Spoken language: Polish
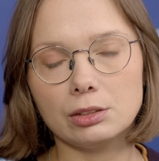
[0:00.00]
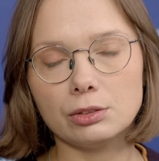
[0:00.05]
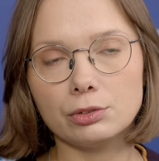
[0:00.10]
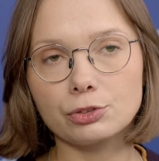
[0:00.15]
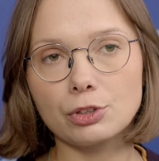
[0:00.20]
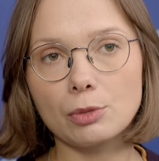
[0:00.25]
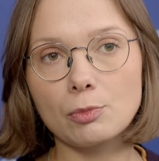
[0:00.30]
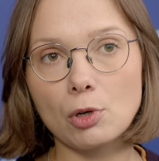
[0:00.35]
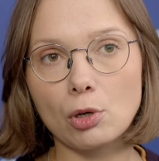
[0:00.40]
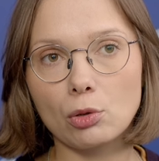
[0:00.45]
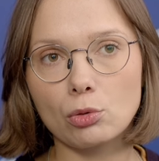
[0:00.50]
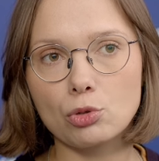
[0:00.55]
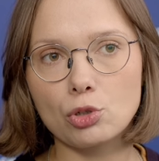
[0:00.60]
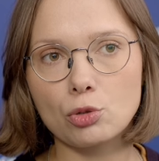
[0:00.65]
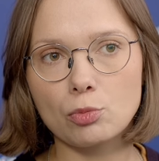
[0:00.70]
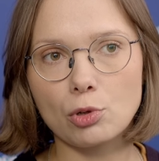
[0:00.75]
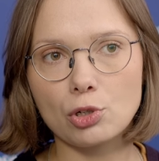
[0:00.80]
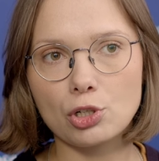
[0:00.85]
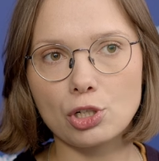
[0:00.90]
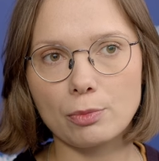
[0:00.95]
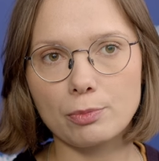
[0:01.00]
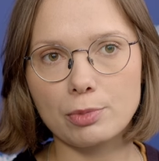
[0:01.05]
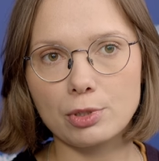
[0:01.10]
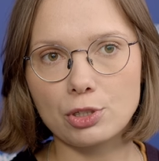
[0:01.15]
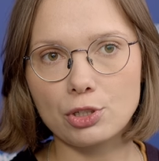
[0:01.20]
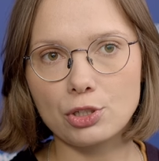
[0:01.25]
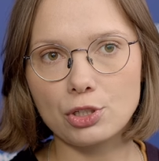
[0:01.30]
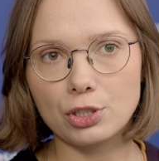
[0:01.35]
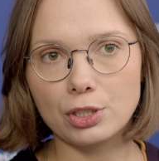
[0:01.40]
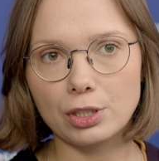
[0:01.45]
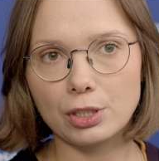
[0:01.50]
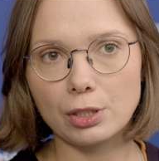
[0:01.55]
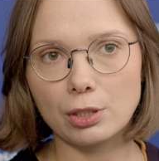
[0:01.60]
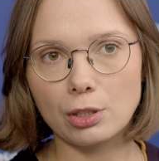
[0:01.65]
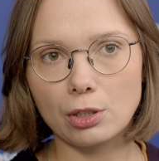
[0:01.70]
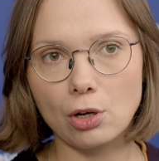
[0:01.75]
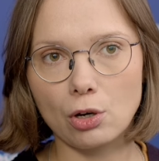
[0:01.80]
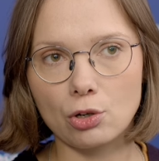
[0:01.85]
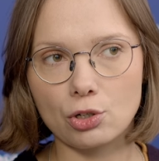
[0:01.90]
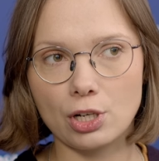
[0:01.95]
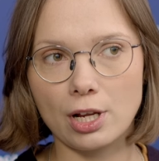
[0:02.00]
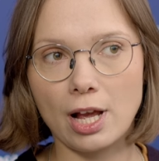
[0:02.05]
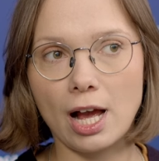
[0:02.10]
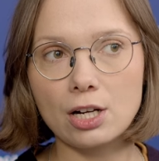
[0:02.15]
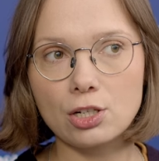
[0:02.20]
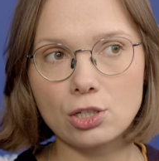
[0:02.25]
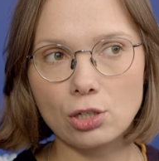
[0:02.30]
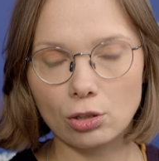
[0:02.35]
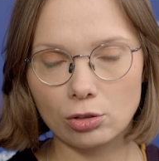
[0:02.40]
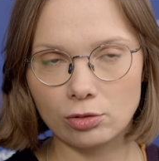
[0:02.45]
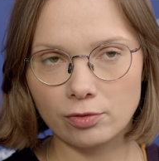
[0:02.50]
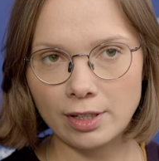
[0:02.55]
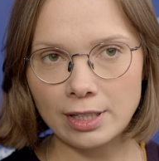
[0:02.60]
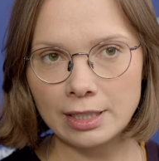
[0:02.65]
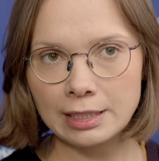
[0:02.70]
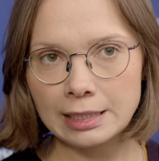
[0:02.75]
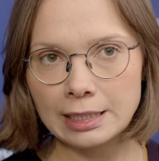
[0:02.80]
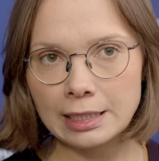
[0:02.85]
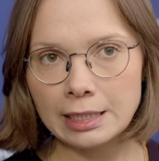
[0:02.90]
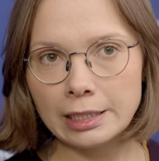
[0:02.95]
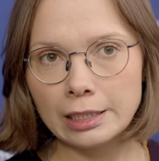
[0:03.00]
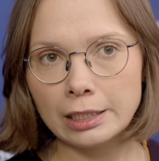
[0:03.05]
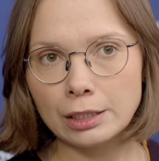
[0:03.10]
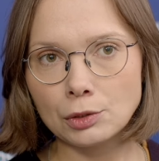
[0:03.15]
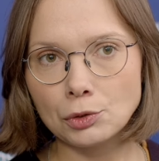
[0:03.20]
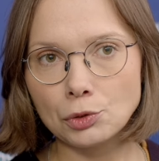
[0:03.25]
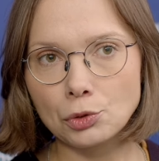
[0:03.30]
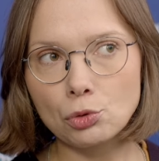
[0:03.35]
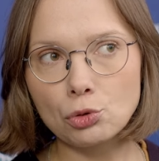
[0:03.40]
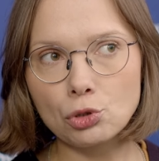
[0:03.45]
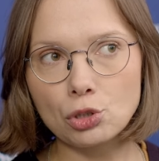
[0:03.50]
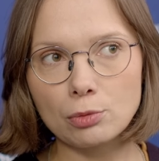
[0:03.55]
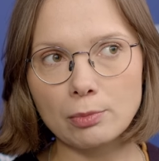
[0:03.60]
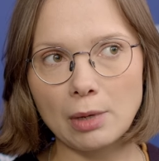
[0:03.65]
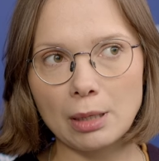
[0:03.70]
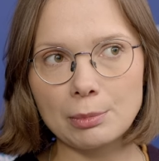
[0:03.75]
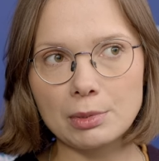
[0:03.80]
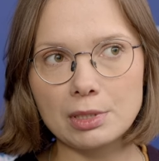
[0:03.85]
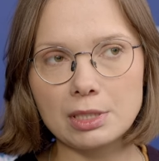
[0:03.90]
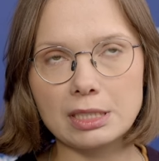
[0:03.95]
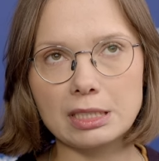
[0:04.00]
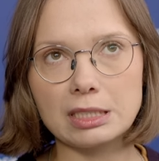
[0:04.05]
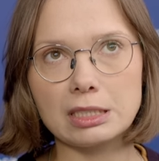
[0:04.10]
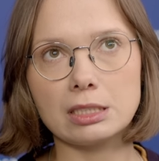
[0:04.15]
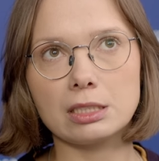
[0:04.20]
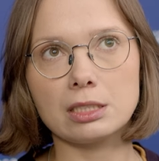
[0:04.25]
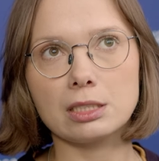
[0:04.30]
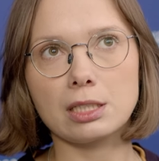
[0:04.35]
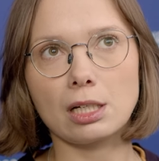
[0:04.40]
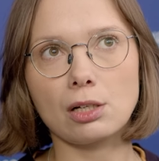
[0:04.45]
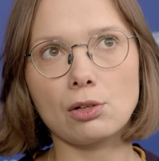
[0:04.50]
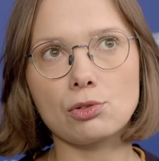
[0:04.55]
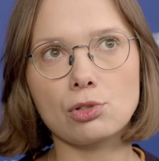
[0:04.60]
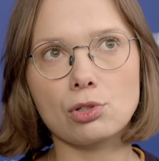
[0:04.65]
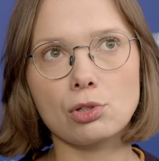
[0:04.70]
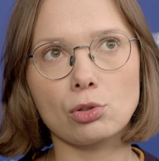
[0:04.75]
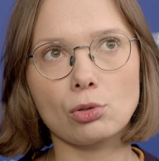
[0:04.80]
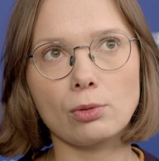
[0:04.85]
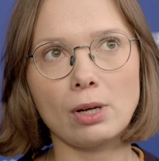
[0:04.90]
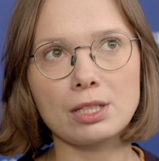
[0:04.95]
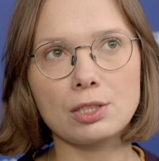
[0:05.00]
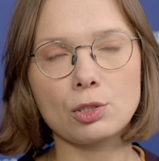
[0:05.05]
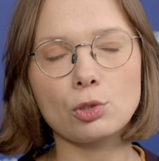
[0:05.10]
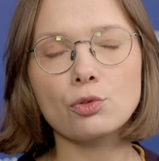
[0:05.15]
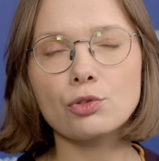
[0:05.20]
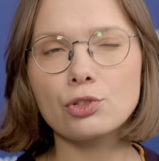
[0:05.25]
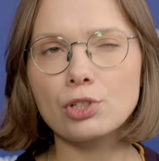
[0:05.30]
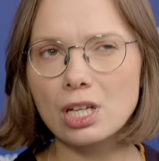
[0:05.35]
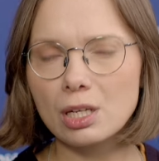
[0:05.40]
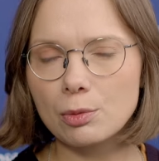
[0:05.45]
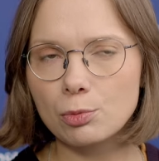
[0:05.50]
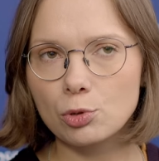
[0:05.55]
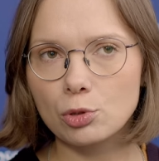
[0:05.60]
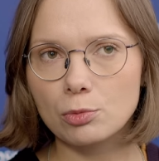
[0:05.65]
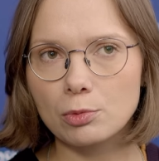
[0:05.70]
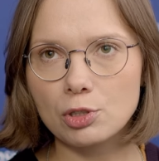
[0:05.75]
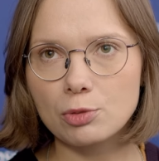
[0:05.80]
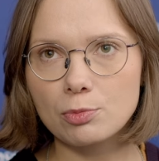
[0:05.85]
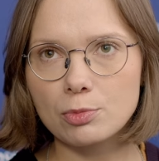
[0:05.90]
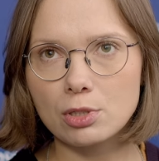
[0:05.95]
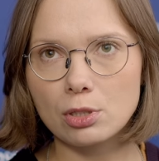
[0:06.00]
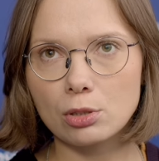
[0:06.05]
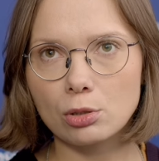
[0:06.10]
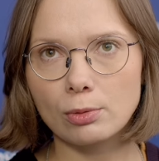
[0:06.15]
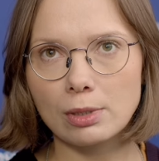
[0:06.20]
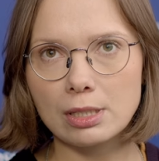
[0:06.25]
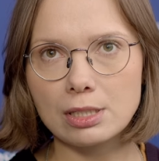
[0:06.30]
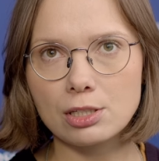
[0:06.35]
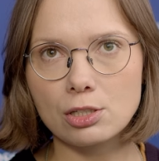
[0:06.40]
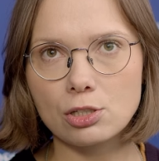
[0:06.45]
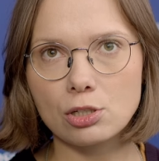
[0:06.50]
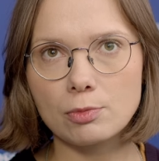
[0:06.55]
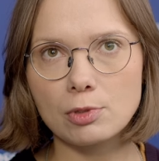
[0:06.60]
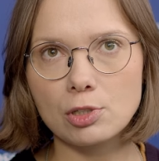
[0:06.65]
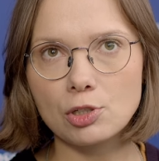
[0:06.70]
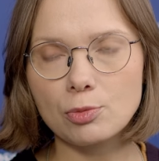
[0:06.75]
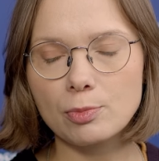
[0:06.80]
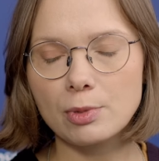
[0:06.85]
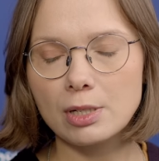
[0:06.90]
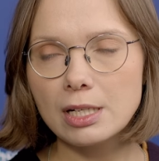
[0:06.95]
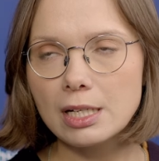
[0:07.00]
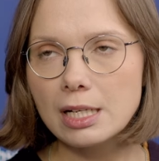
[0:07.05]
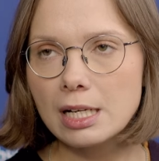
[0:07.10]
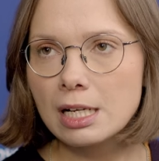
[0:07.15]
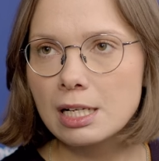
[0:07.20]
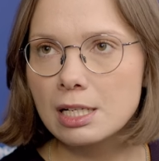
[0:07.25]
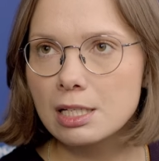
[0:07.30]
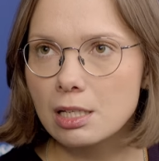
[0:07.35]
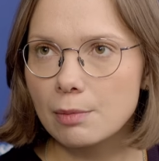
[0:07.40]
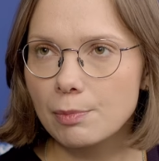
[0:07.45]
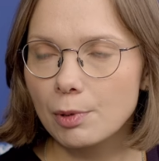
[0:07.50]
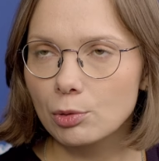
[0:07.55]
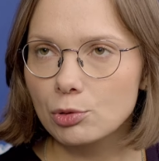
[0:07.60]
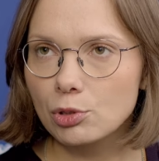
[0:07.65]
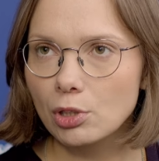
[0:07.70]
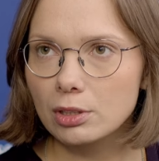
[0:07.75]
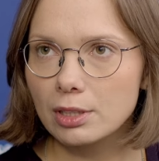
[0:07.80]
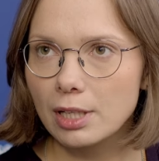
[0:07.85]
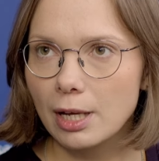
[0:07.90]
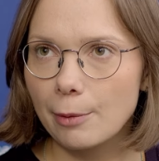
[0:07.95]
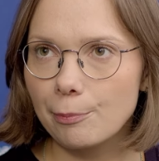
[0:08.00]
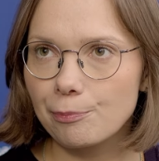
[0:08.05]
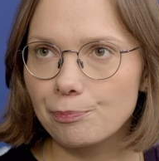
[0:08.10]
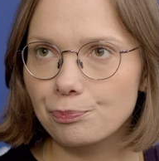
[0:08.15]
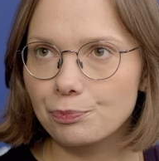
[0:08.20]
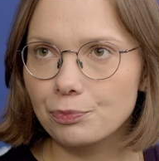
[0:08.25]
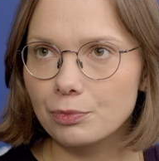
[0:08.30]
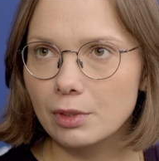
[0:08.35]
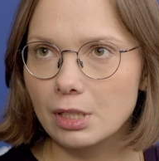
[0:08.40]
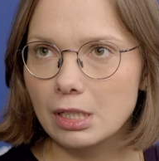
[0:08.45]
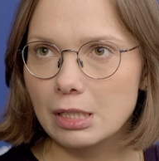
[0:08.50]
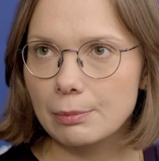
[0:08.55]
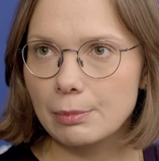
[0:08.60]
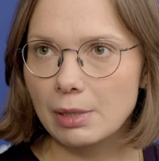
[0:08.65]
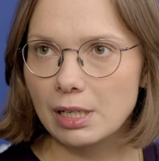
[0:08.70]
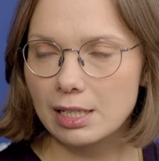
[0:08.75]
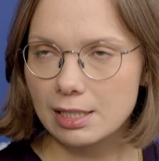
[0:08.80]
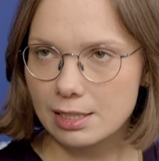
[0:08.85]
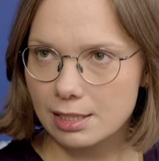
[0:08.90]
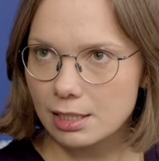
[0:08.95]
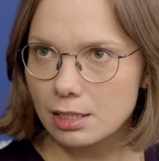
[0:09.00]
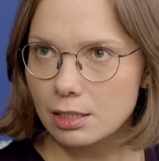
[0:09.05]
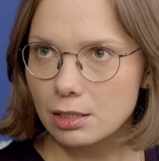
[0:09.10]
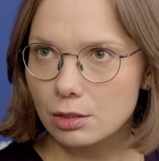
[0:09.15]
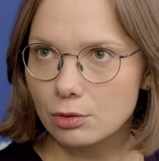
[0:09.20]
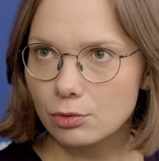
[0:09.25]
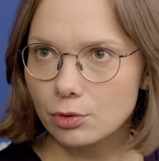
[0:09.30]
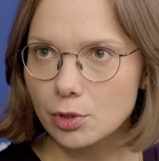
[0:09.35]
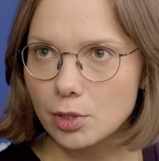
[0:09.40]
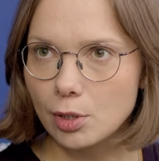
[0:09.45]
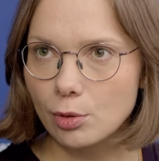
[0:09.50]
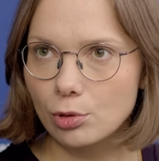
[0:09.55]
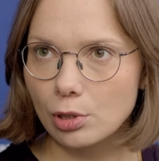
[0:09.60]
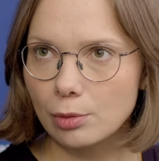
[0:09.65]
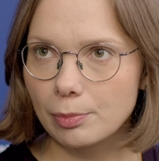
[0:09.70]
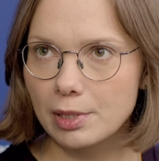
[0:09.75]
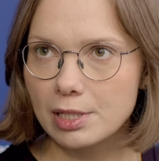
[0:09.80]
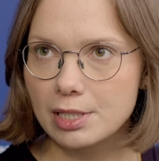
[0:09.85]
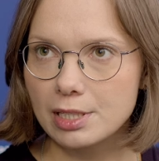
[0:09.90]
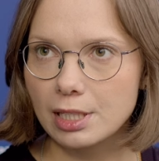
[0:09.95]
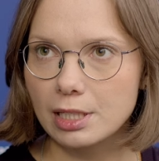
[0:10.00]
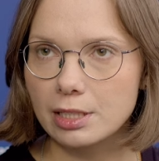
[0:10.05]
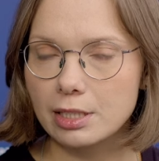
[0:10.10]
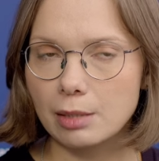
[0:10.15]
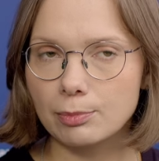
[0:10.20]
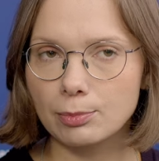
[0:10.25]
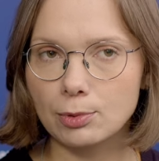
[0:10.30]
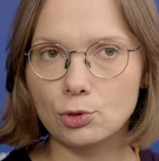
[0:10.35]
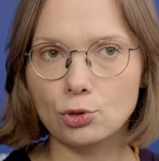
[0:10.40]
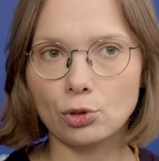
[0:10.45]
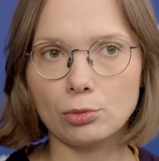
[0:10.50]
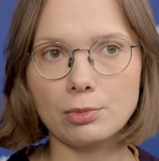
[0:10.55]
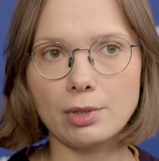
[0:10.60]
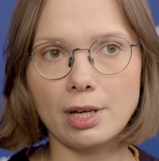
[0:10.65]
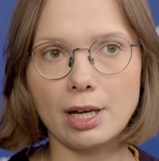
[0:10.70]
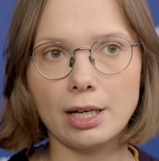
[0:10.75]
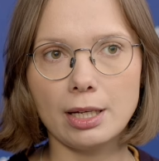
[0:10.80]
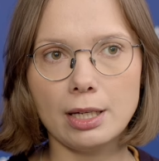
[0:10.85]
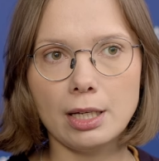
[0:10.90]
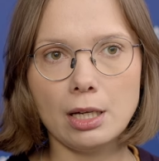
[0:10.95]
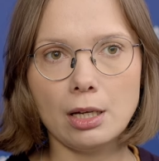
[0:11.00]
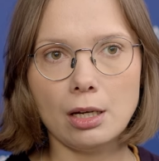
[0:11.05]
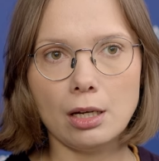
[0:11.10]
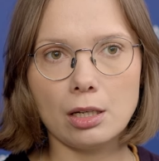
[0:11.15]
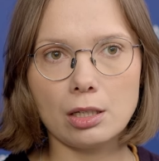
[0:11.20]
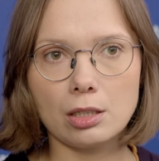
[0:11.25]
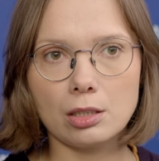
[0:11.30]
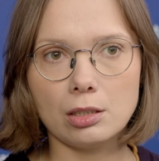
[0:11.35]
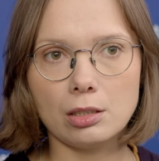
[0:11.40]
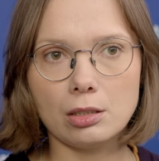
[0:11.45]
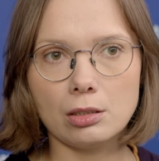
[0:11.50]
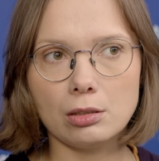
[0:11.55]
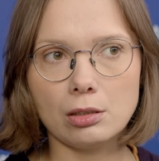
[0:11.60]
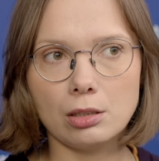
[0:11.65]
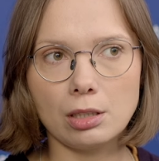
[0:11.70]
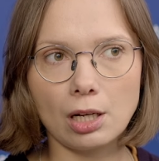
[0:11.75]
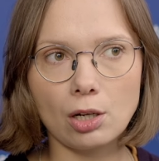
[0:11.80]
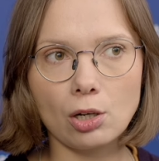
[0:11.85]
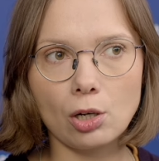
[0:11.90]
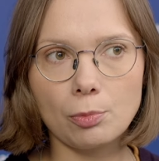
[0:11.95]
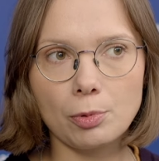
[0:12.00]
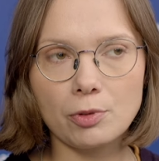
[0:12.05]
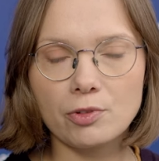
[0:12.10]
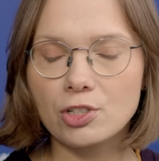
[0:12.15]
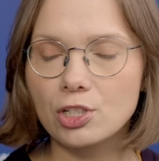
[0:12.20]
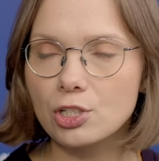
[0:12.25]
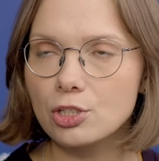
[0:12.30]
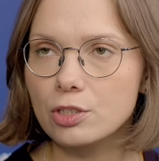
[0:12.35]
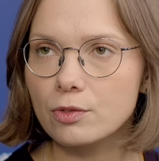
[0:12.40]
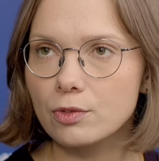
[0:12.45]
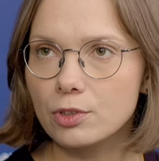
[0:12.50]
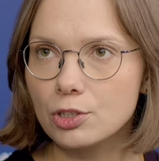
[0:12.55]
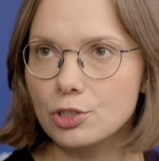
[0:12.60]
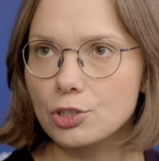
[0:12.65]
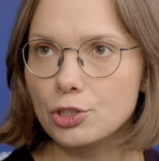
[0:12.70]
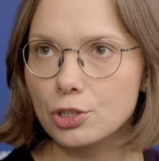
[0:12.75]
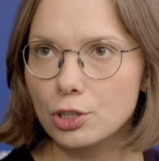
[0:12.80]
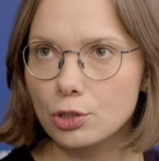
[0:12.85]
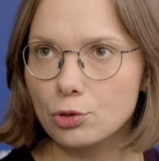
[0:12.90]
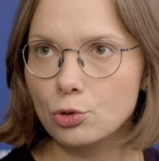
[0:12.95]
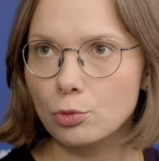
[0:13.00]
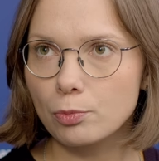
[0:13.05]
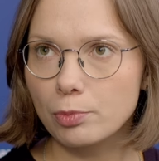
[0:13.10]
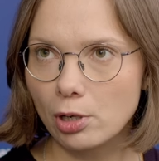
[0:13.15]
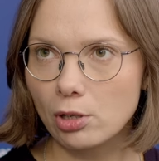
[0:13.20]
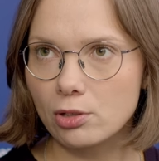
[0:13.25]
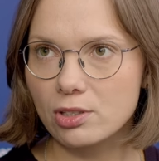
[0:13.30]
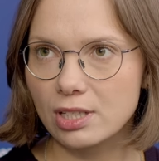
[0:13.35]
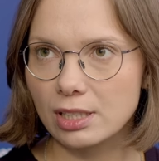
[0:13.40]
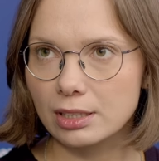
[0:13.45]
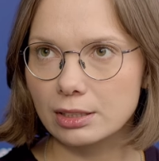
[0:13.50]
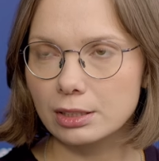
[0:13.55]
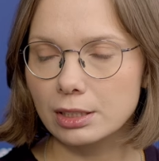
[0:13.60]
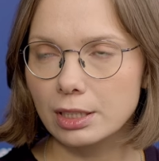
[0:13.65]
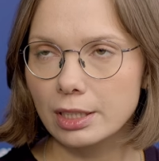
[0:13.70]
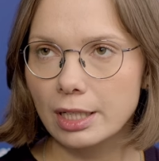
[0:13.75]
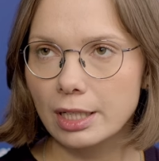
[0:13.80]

w tym roku już może być gorzej. Aczkolwiek już mamy taką sytuację, już w sierpniu mieliśmy sytuację, że mieliśmy zapełnione magazyny w Unii Europejskiej na poziomie lekko powyżej 90%.